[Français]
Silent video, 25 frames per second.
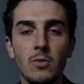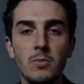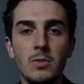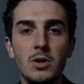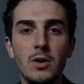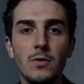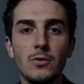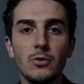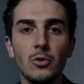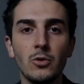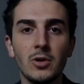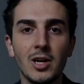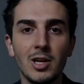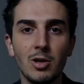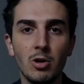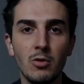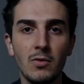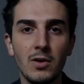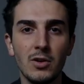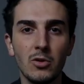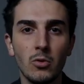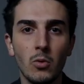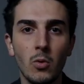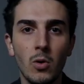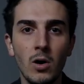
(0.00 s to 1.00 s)
en
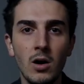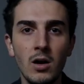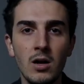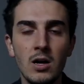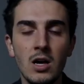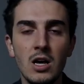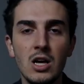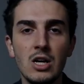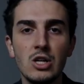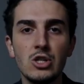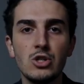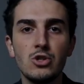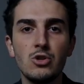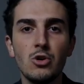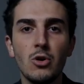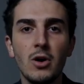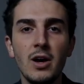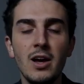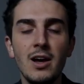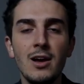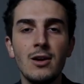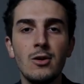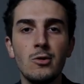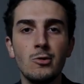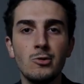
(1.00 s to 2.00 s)
1983,
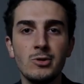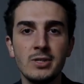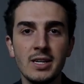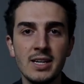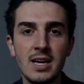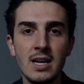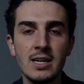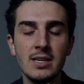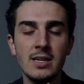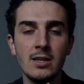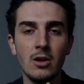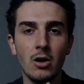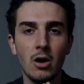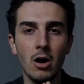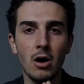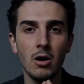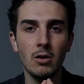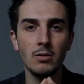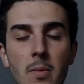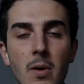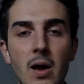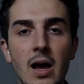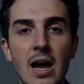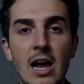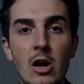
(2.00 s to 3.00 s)
serait le serial killer.
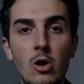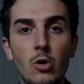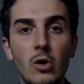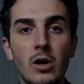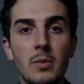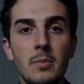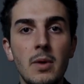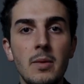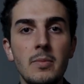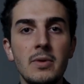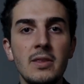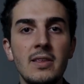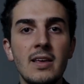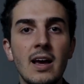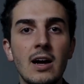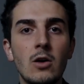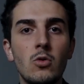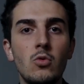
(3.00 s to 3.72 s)
Elle aurait même aidé à